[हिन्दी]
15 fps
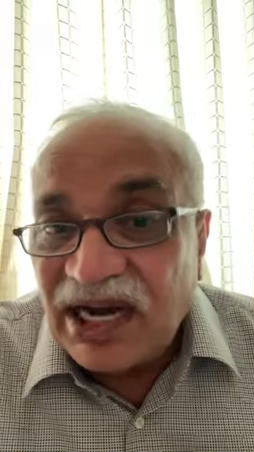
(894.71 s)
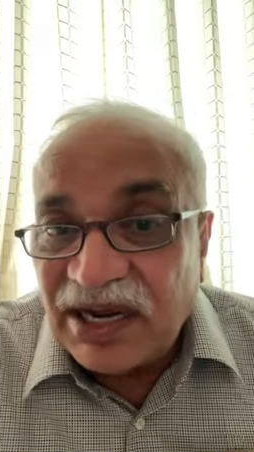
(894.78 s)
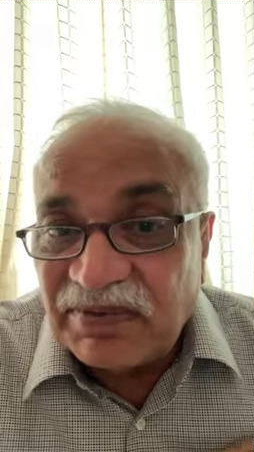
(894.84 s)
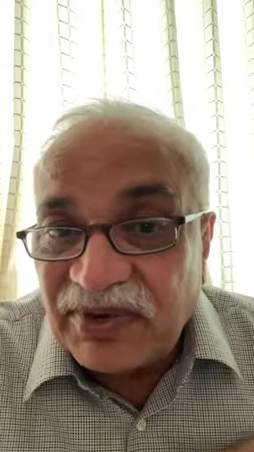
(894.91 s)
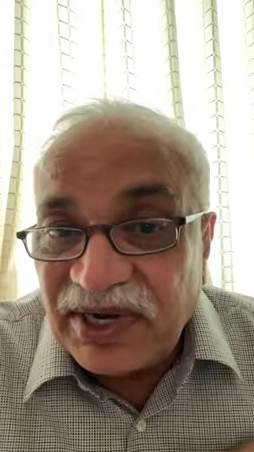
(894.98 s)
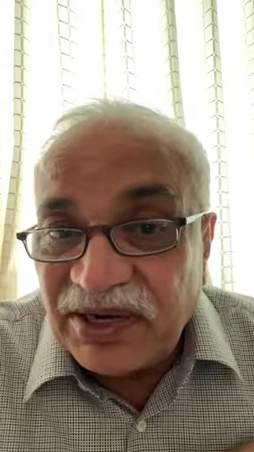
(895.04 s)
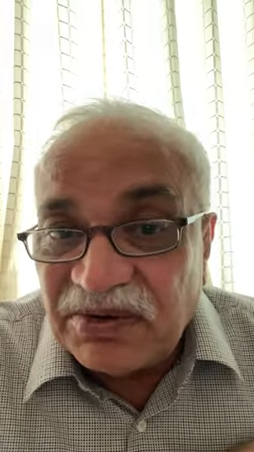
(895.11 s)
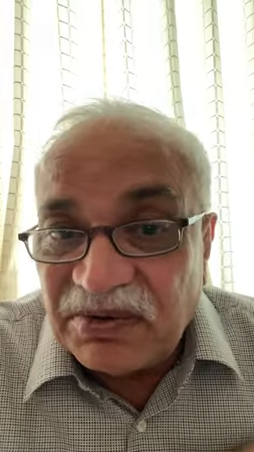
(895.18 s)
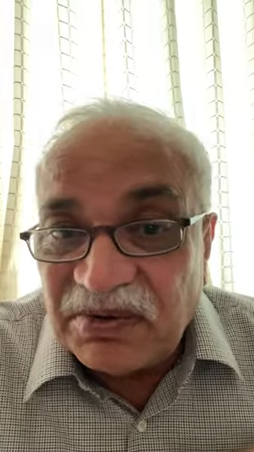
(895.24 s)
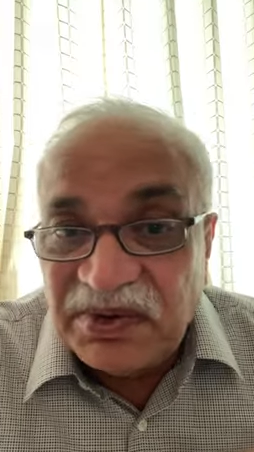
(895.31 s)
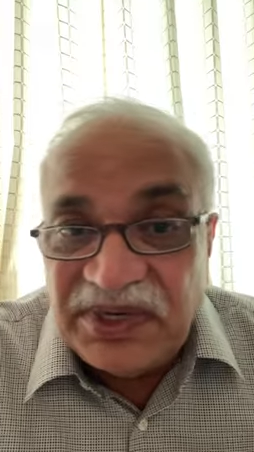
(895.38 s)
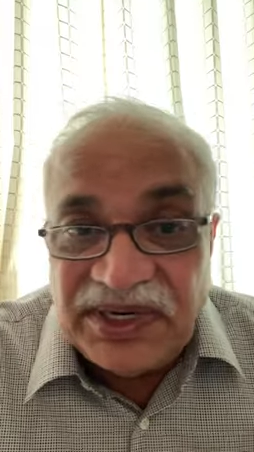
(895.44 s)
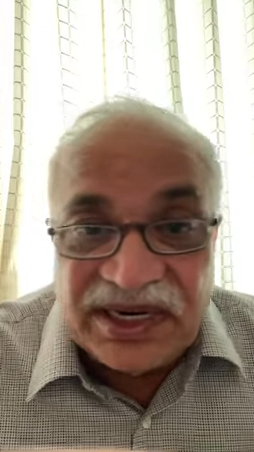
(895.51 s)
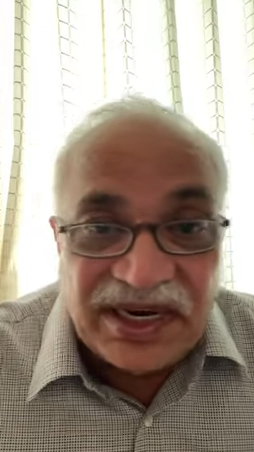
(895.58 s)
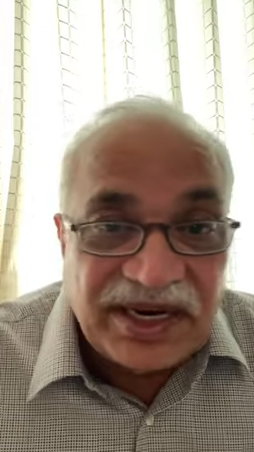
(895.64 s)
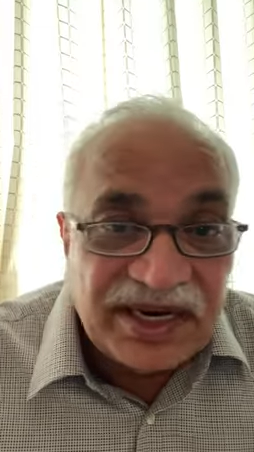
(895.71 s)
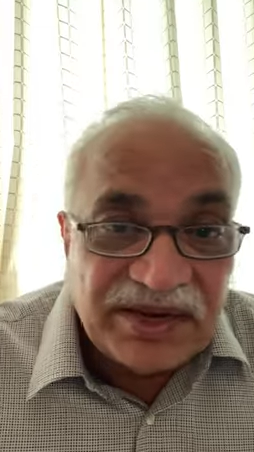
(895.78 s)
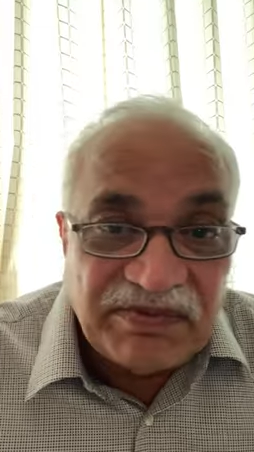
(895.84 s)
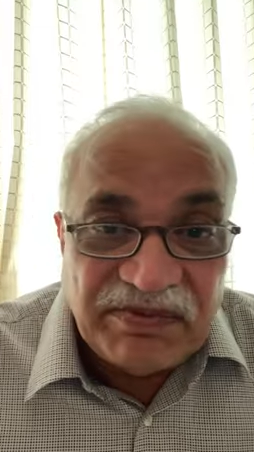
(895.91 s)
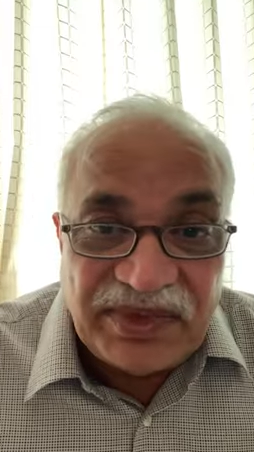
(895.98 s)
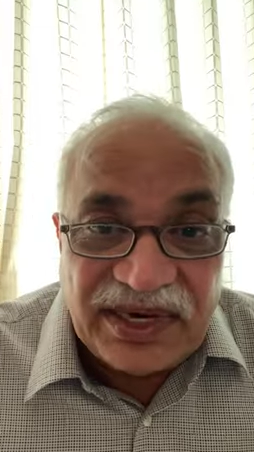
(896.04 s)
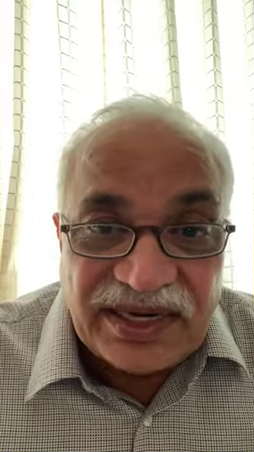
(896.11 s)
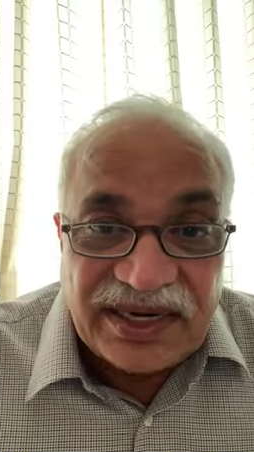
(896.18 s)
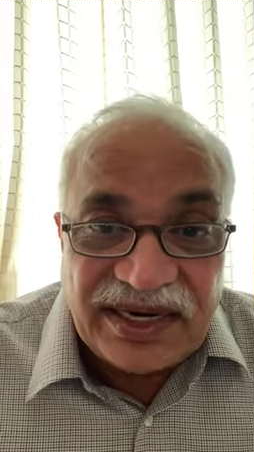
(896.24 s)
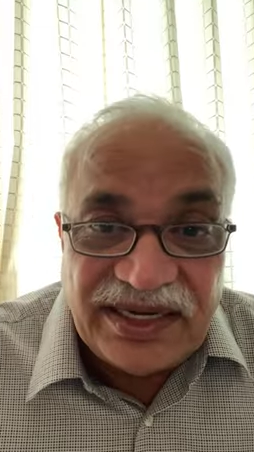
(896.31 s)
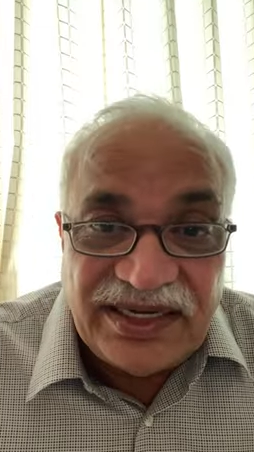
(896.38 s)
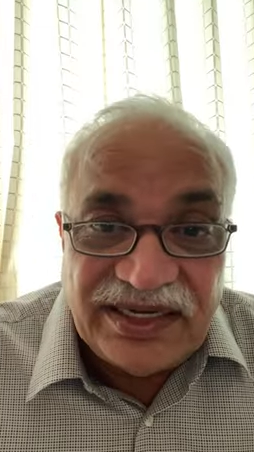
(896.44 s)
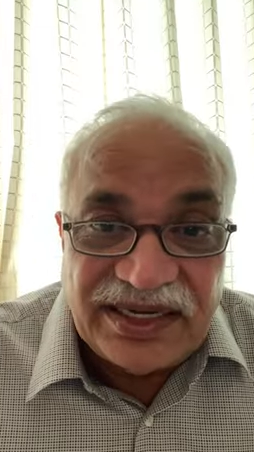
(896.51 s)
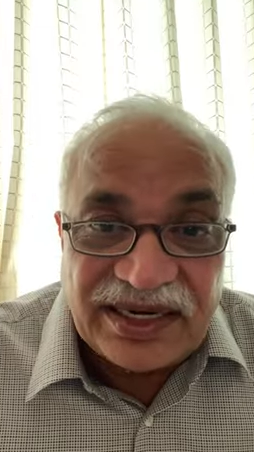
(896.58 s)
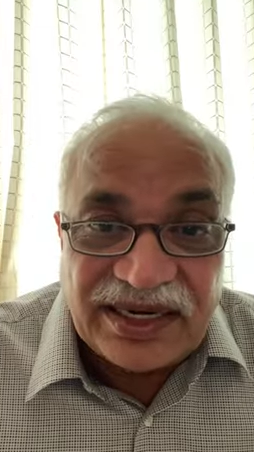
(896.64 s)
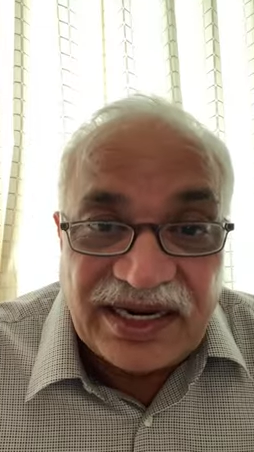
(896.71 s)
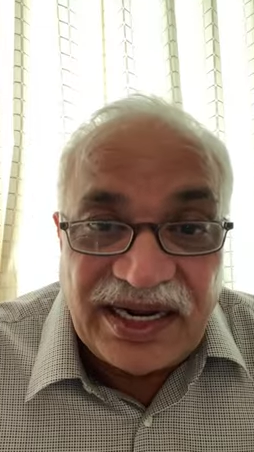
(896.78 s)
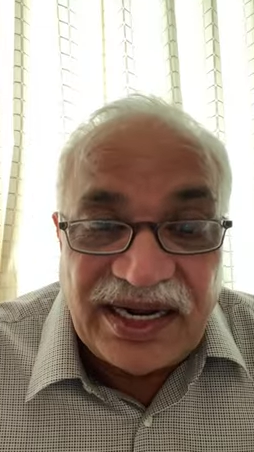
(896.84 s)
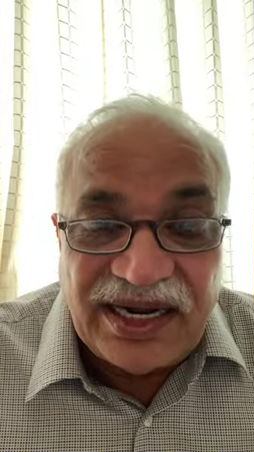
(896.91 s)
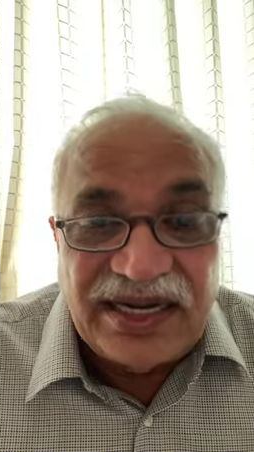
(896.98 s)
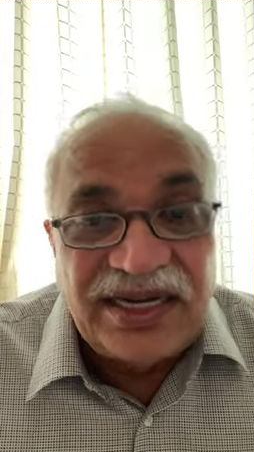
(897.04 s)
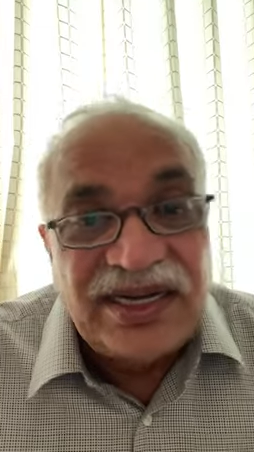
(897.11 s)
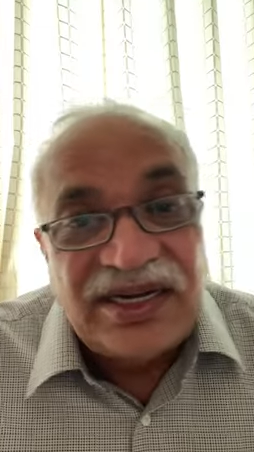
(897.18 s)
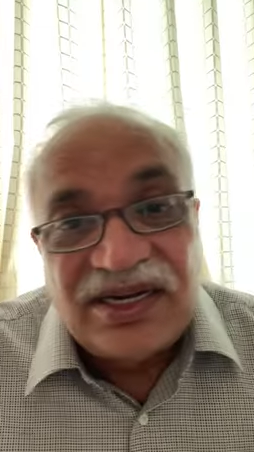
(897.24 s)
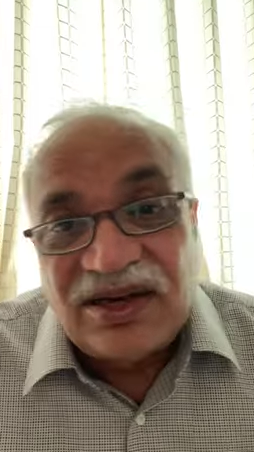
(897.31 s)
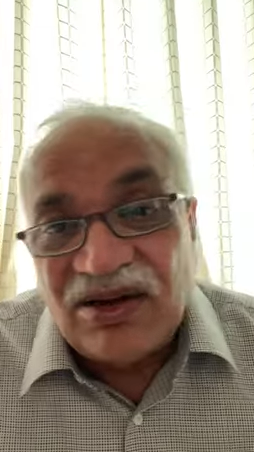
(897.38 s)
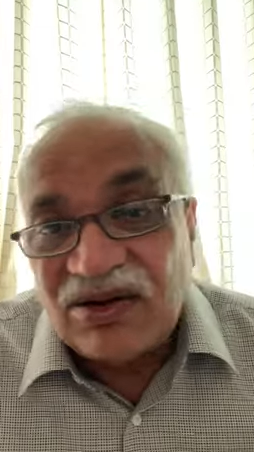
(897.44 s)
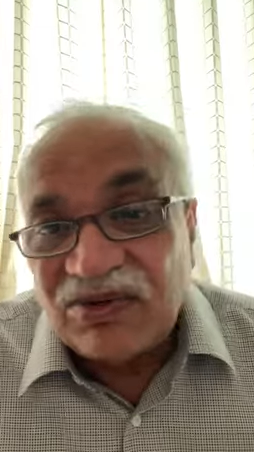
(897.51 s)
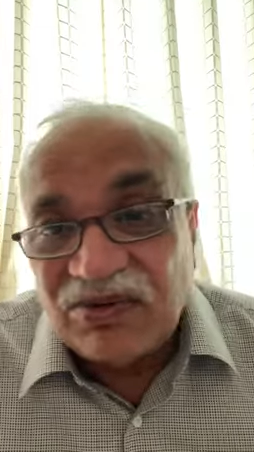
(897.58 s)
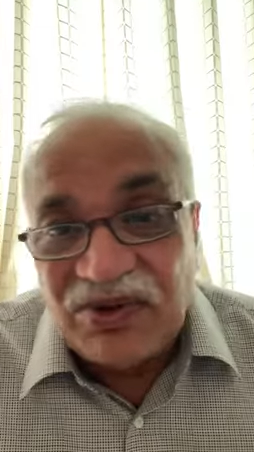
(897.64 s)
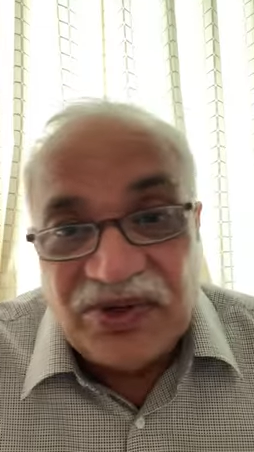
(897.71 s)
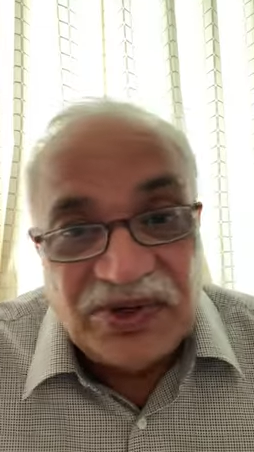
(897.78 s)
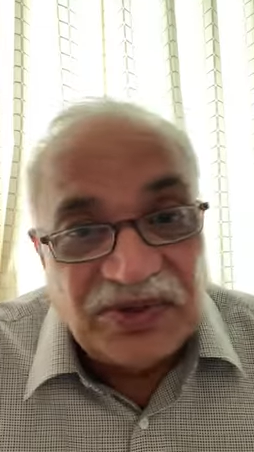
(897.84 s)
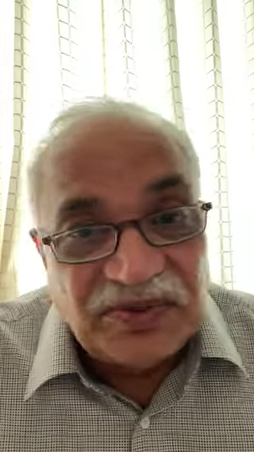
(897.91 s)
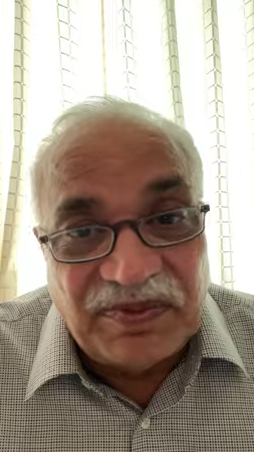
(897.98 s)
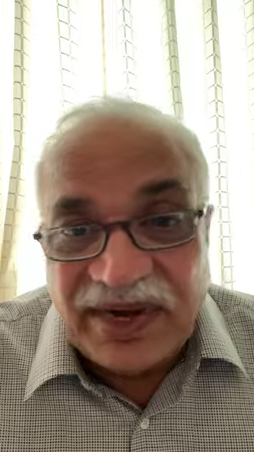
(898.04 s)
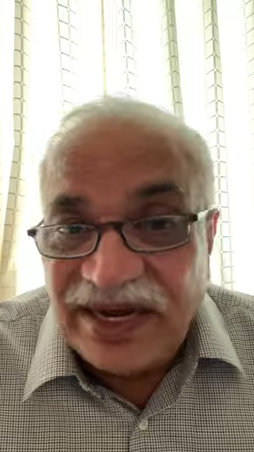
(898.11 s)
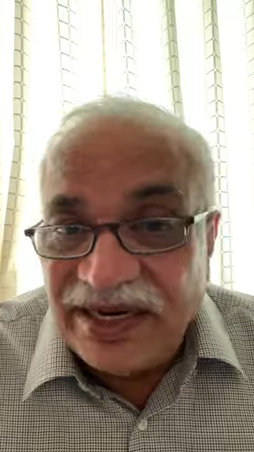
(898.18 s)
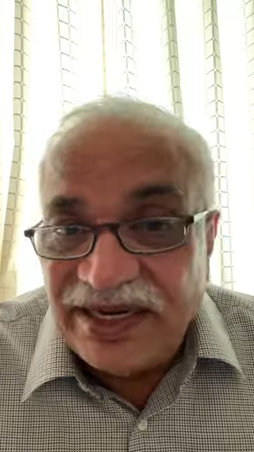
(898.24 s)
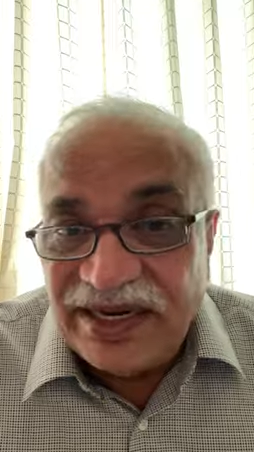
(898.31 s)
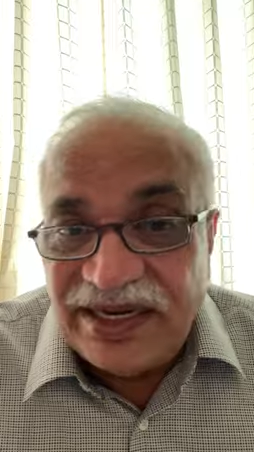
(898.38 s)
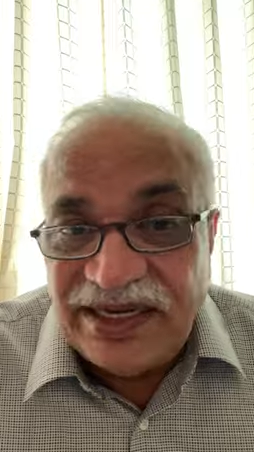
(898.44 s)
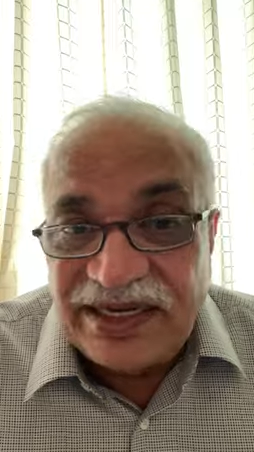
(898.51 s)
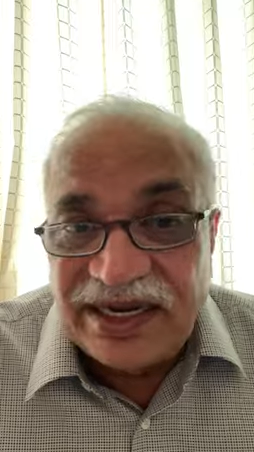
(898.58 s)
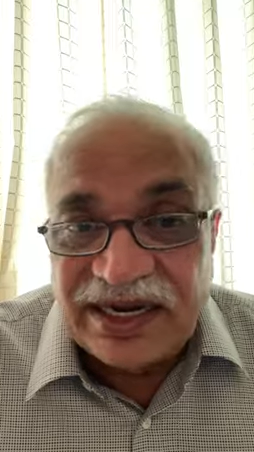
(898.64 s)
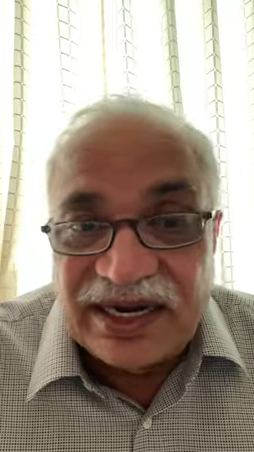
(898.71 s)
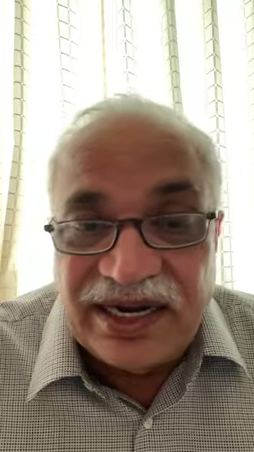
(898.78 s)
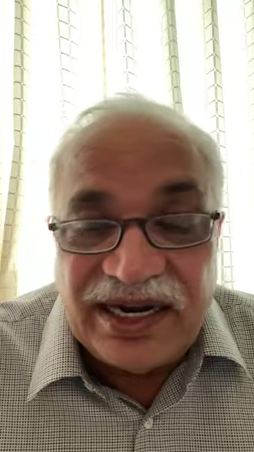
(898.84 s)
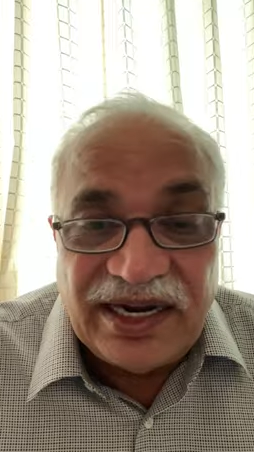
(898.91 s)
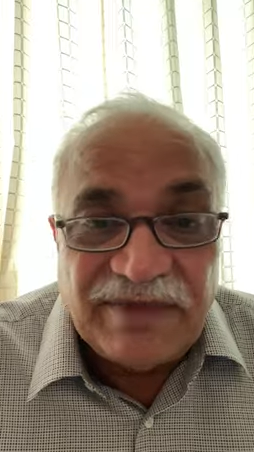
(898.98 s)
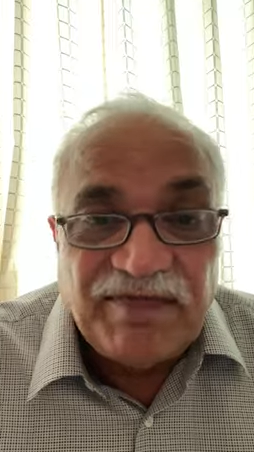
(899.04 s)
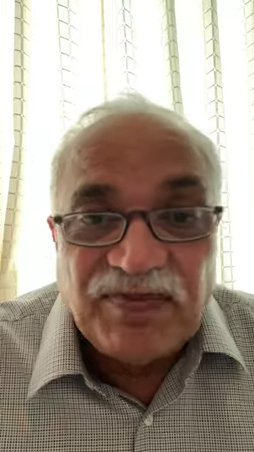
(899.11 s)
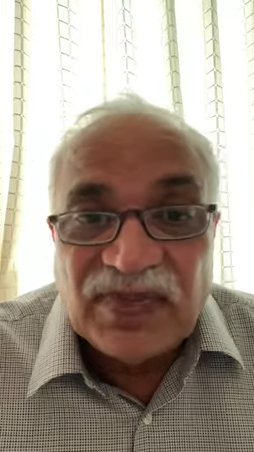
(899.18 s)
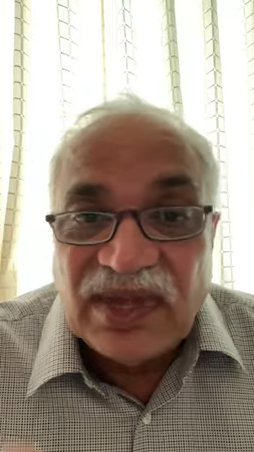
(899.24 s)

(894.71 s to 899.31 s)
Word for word: आपने कोई आडंबर नहीं करना है और कोई उपाय नहीं करने हैं